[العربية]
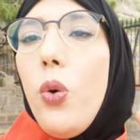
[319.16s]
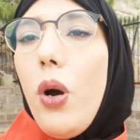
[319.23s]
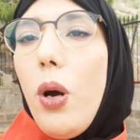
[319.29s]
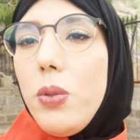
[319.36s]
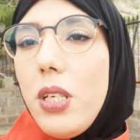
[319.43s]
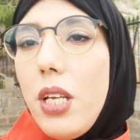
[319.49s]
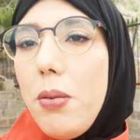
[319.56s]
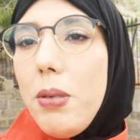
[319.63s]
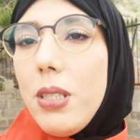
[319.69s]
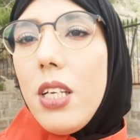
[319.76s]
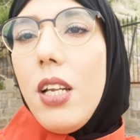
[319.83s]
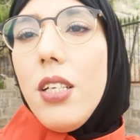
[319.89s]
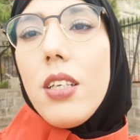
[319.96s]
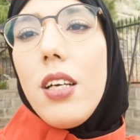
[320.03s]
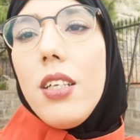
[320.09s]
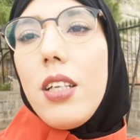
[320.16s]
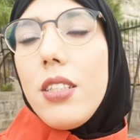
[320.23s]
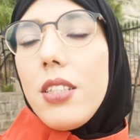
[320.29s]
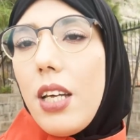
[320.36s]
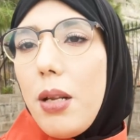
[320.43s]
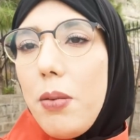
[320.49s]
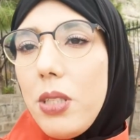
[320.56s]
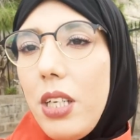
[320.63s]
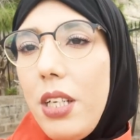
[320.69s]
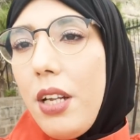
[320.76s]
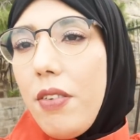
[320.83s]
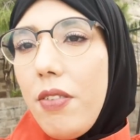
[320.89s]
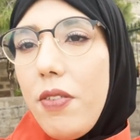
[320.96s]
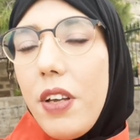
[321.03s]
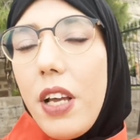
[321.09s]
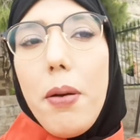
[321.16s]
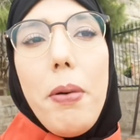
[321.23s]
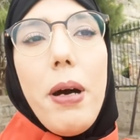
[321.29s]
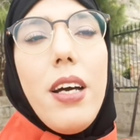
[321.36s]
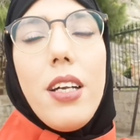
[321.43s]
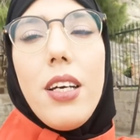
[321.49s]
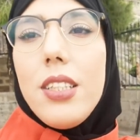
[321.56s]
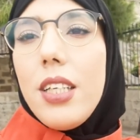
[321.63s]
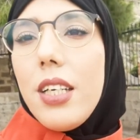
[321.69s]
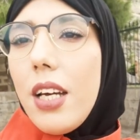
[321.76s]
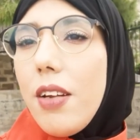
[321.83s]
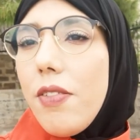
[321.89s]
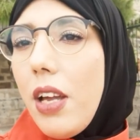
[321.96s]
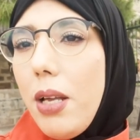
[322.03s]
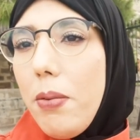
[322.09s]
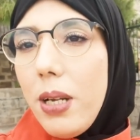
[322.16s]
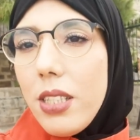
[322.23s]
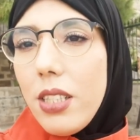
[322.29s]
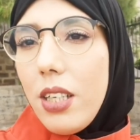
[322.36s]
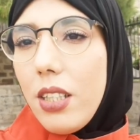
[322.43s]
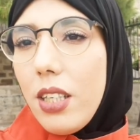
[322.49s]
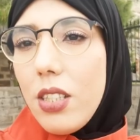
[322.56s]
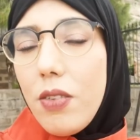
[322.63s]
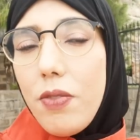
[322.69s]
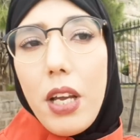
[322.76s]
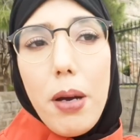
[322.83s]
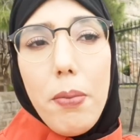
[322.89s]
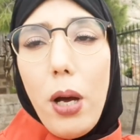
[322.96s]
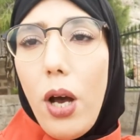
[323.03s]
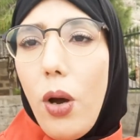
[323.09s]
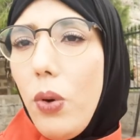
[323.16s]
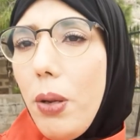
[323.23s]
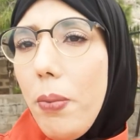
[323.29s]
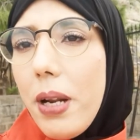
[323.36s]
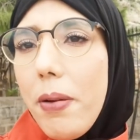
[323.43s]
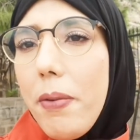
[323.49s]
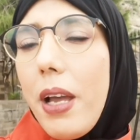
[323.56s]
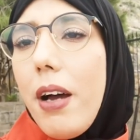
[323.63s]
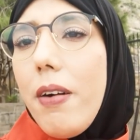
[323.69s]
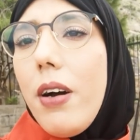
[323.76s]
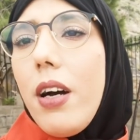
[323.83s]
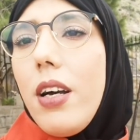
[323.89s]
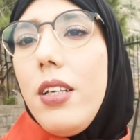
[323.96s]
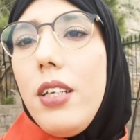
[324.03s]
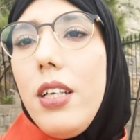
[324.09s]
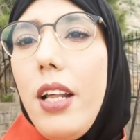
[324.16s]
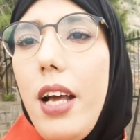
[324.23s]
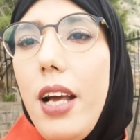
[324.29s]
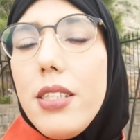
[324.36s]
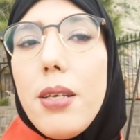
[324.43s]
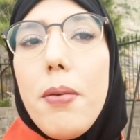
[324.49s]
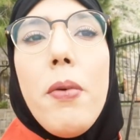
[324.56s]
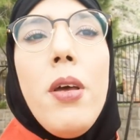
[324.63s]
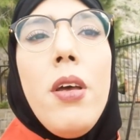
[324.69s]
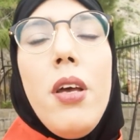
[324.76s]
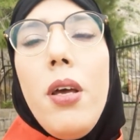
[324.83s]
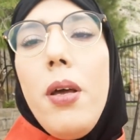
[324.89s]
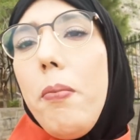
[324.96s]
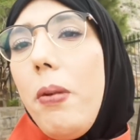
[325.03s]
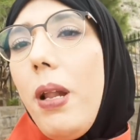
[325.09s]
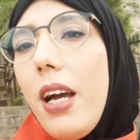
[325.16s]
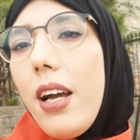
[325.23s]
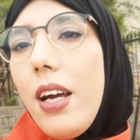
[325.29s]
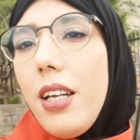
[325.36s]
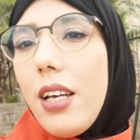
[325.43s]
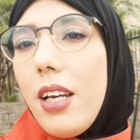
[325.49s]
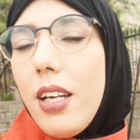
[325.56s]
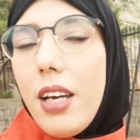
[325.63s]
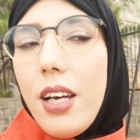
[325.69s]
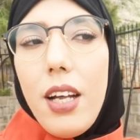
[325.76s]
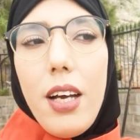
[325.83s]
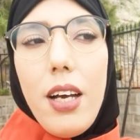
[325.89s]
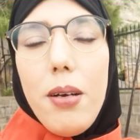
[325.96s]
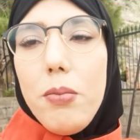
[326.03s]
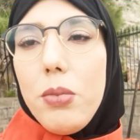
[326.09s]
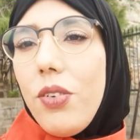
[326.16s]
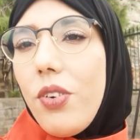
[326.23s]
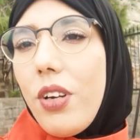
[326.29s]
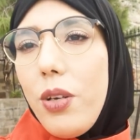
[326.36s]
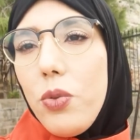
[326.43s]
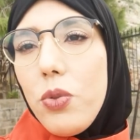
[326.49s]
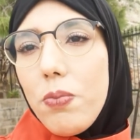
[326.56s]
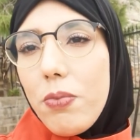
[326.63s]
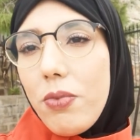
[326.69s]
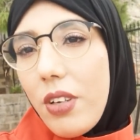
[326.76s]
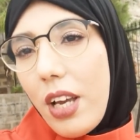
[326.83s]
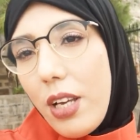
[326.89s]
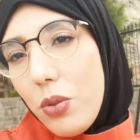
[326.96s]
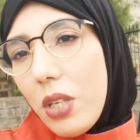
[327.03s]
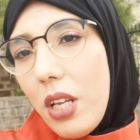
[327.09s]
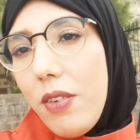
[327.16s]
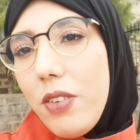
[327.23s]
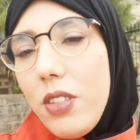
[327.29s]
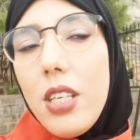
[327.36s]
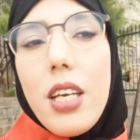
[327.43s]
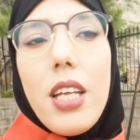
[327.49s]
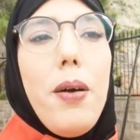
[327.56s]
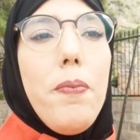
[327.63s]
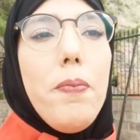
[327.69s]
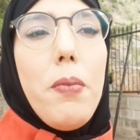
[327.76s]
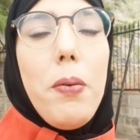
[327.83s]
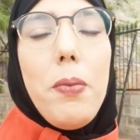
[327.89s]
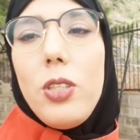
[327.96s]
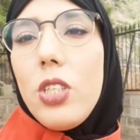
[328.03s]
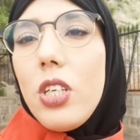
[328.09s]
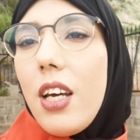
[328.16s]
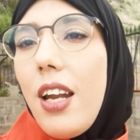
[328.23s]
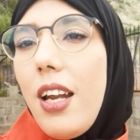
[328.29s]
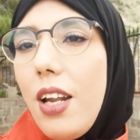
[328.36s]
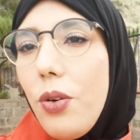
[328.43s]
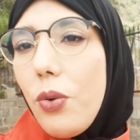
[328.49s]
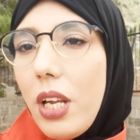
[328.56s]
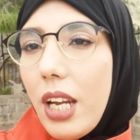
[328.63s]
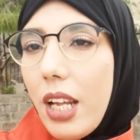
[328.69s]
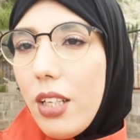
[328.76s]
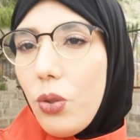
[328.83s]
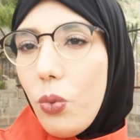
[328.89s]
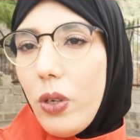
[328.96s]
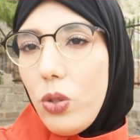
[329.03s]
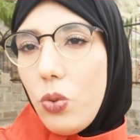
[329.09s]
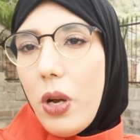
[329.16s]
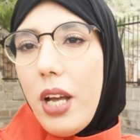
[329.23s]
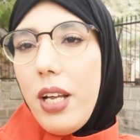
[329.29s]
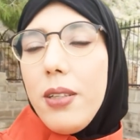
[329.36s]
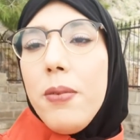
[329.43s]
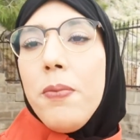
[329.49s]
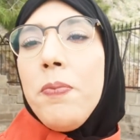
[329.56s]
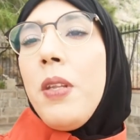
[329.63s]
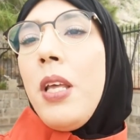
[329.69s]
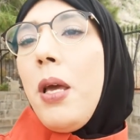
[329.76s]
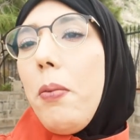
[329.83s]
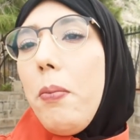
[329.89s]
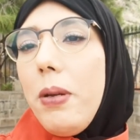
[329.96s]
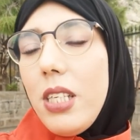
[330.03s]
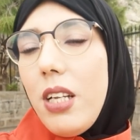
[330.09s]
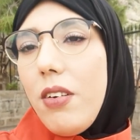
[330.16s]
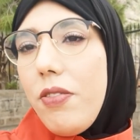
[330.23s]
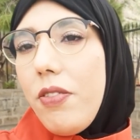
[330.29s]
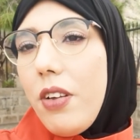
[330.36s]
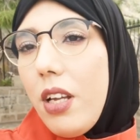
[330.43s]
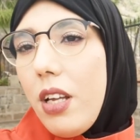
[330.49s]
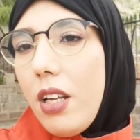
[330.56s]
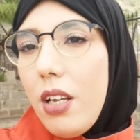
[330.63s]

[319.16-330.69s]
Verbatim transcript: وعاوتاني مثلا تقدري تقراي مثلا حنايا في الفيكا باخا نقدر نقرا في اي بلاصه كتخص فيكا باخا ولا برا فيكا باخا يعني على حسب بالحق انا كنقرا مثلا في كايوس في كايوس هنا فين ساكنه ما بغيتش نقرا لانه كاين غير توقيت واحد مثلا في